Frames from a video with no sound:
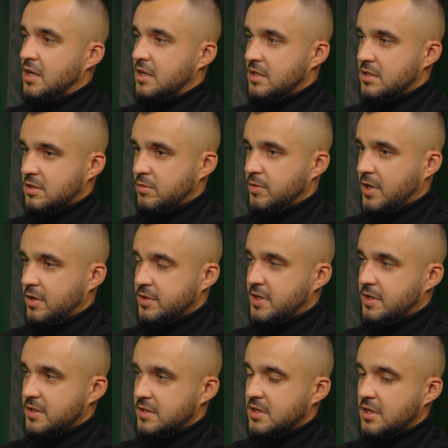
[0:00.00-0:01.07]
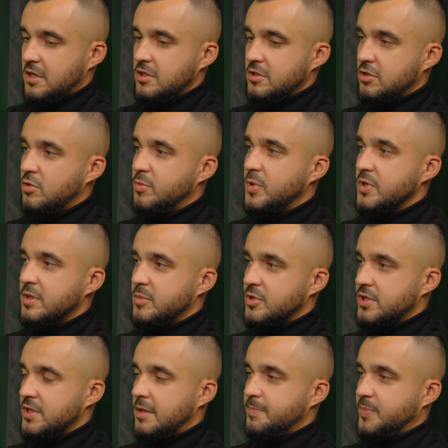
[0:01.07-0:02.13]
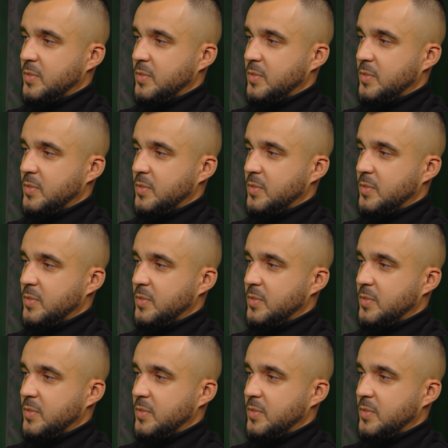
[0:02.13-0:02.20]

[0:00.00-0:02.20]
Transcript: e, z którego teraz jakieś kupony można